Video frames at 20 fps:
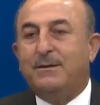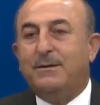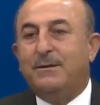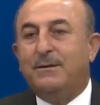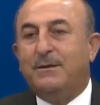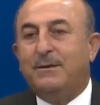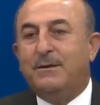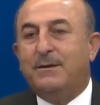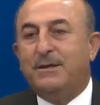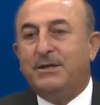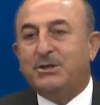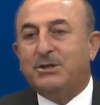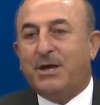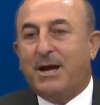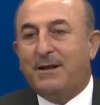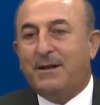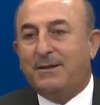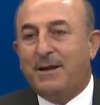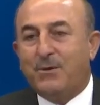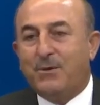e,
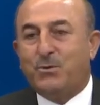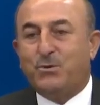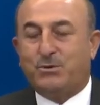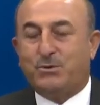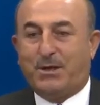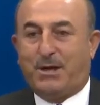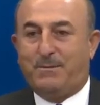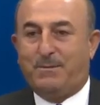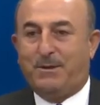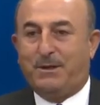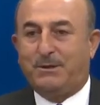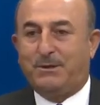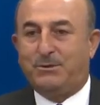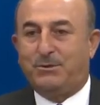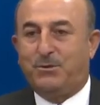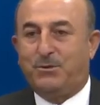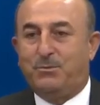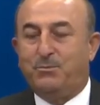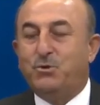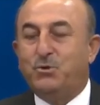işgalden kurtarmak
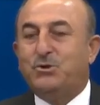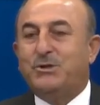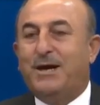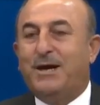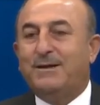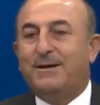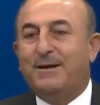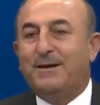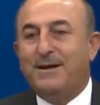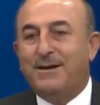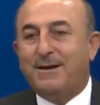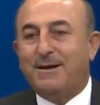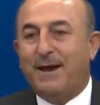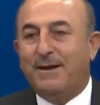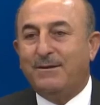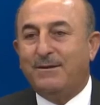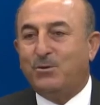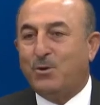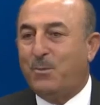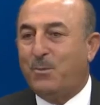istiyor. Mücadeleyi
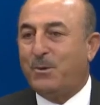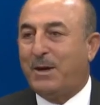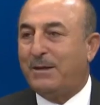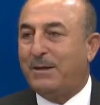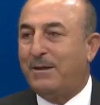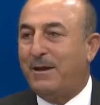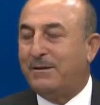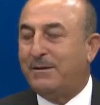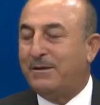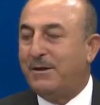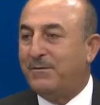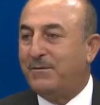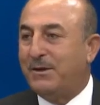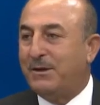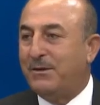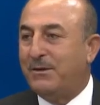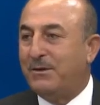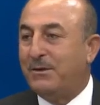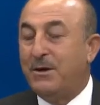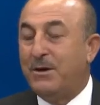kendi topraklarında
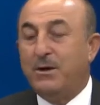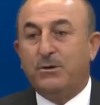veriyor.